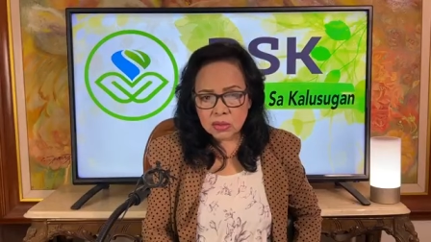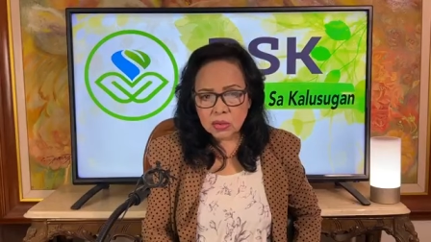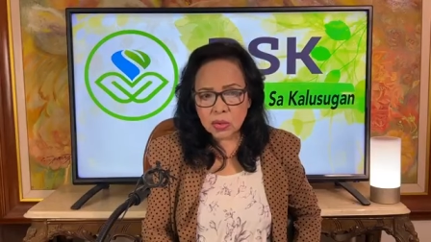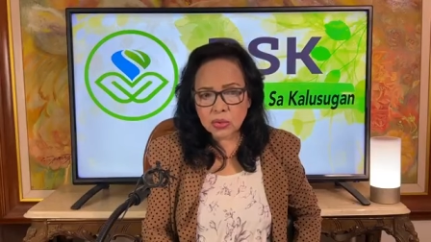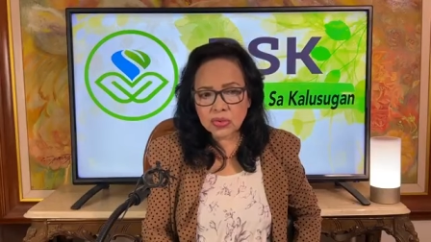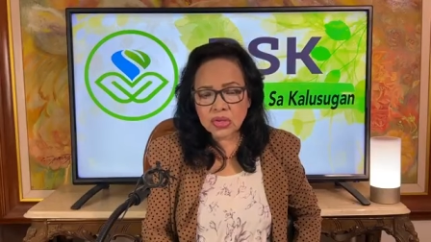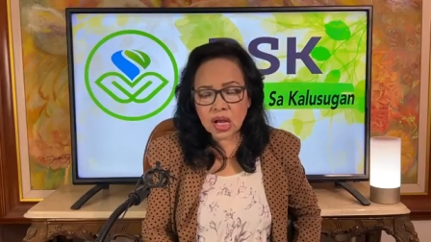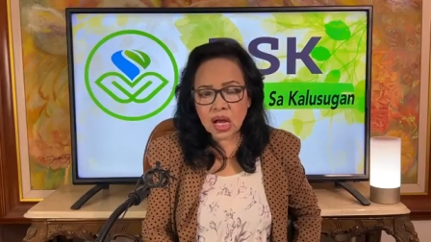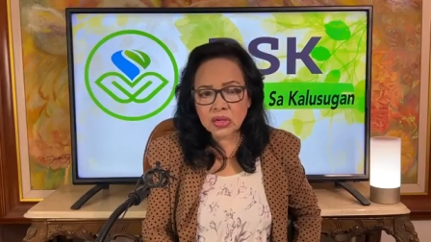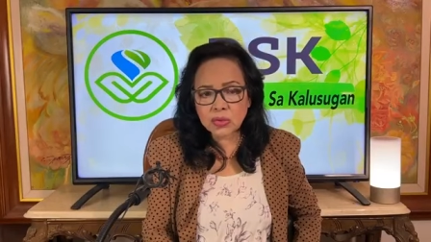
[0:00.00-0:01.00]
So, dun sa
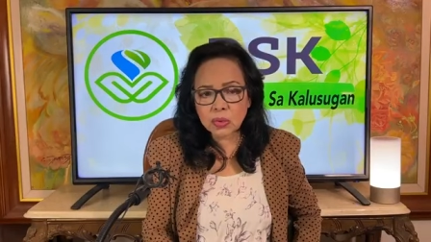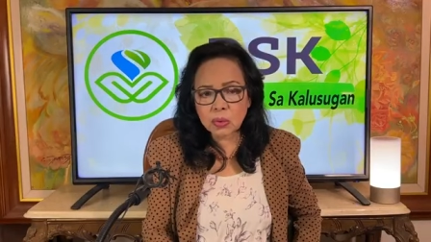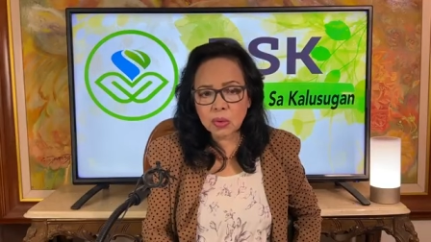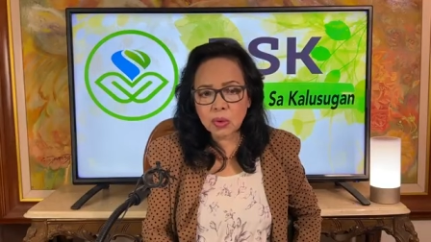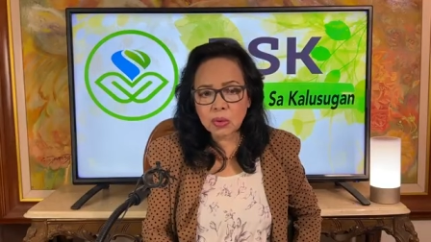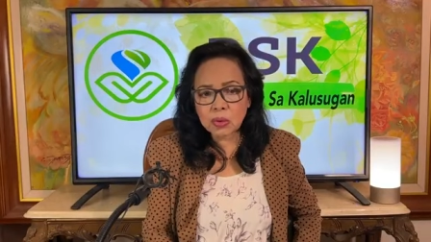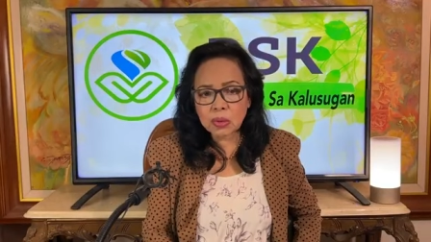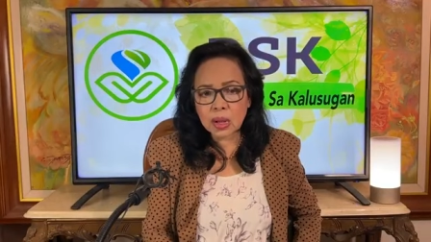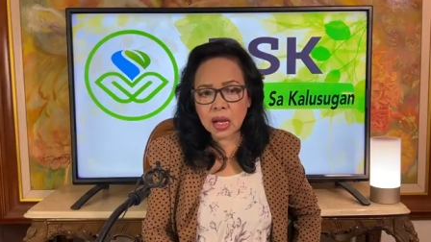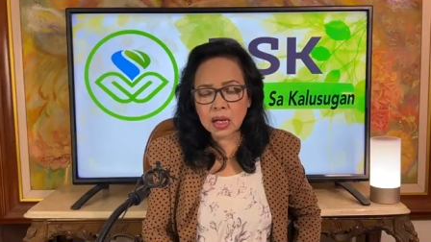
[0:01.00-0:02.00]
kaso mo,
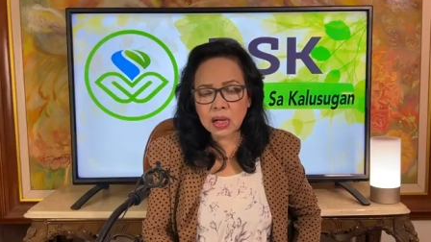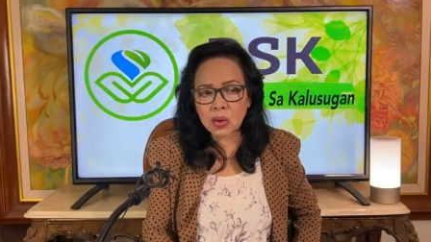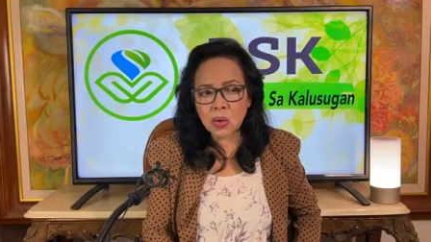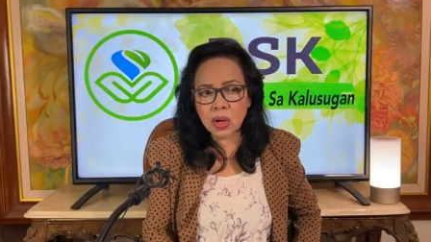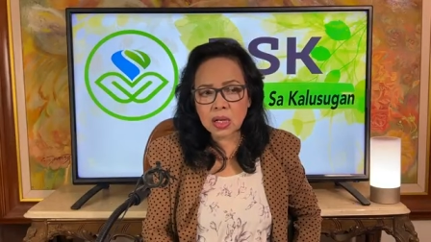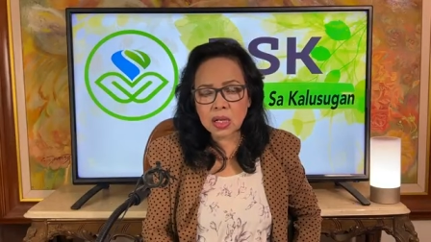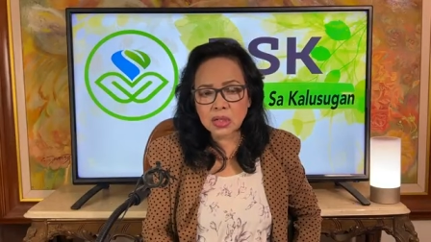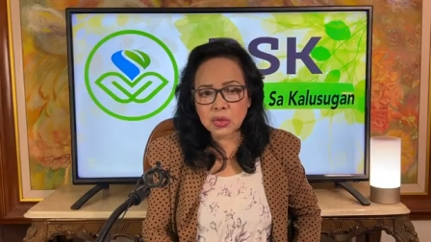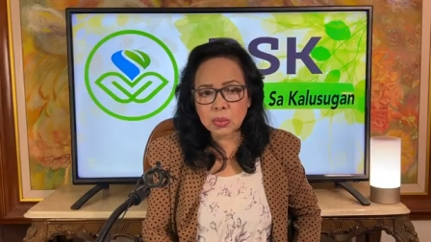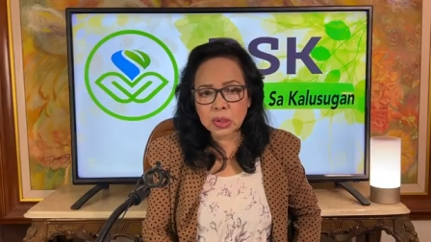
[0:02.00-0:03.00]
nagkaroon ka
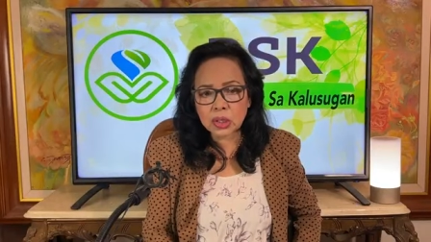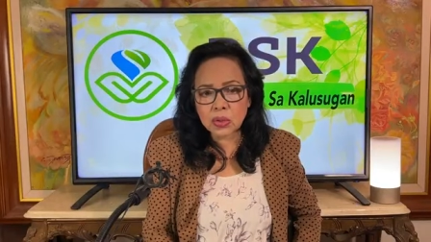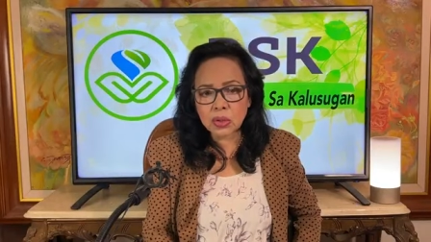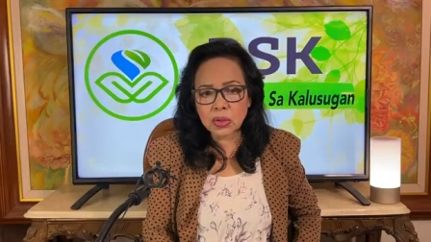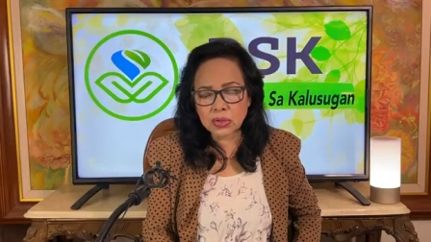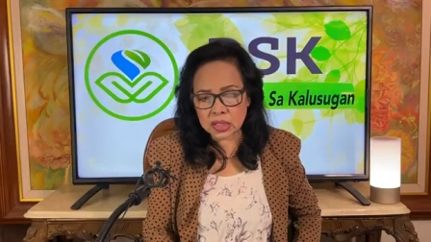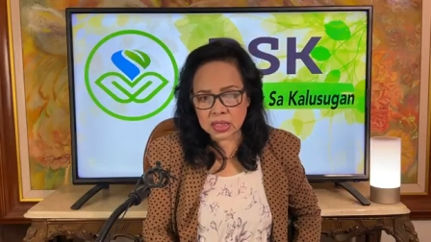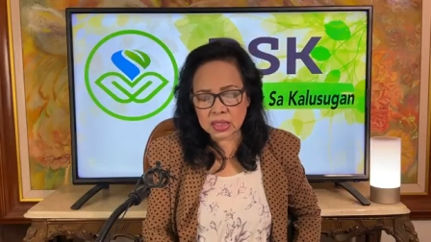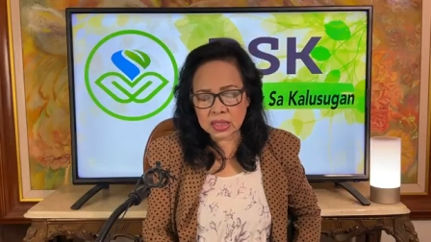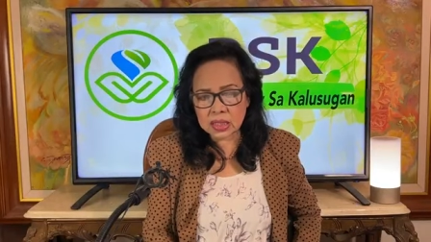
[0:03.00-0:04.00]
ng
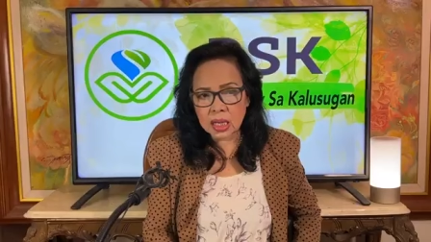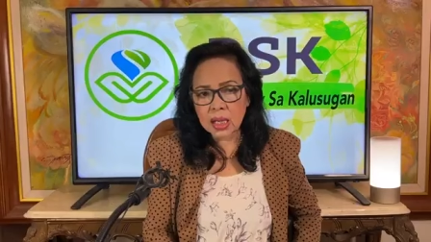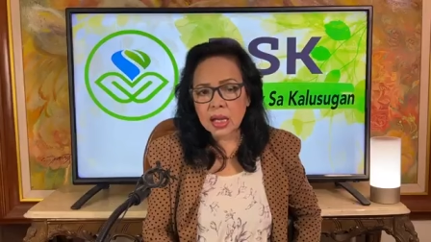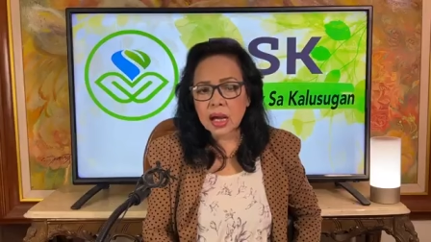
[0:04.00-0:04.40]
tuberculosis